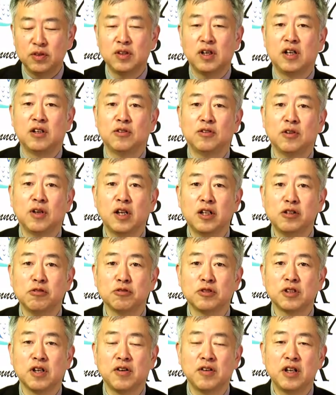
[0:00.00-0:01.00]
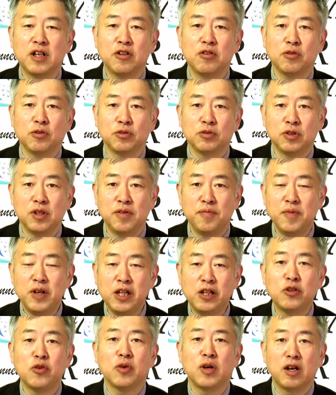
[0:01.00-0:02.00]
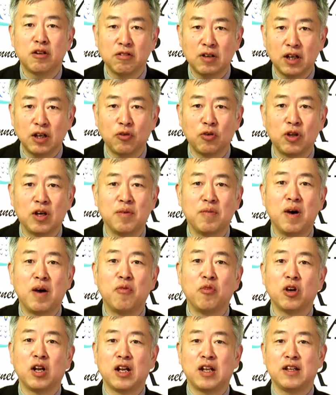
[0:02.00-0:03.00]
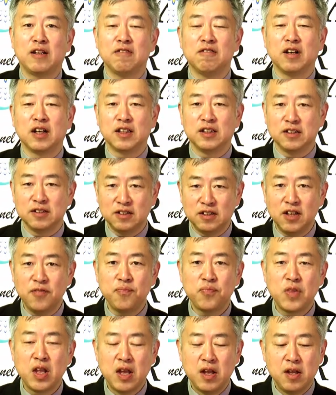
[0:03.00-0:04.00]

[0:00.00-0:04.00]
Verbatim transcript: あの、火器を使わないということでメリットがあるからこれが守られているわけですね。